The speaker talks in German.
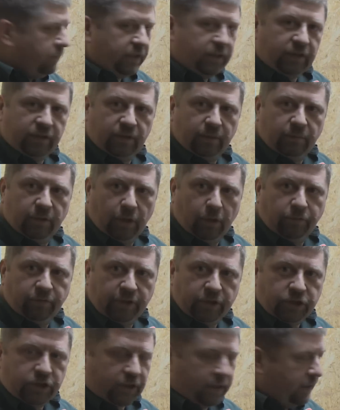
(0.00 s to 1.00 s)
mittig im Lauf
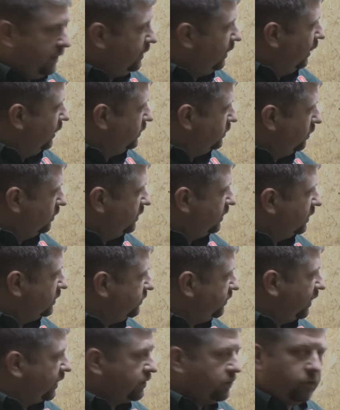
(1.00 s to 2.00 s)
erscheint, sollte das
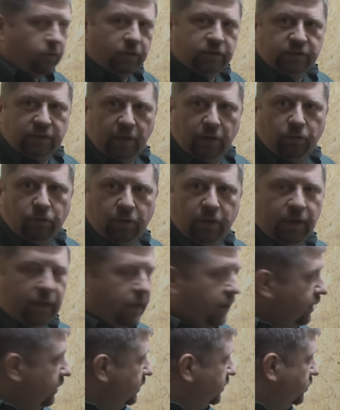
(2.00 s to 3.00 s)
Fadenkreuz auch
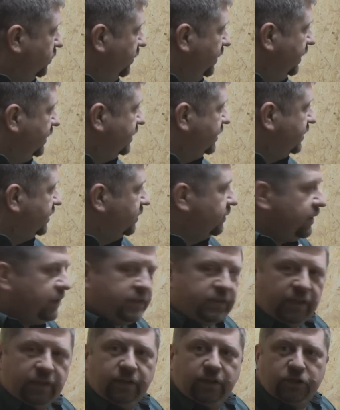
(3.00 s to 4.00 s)
zumindest
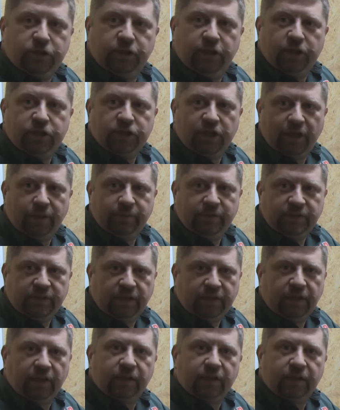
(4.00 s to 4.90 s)
ziemlich zentrisch in der Scheibe sein.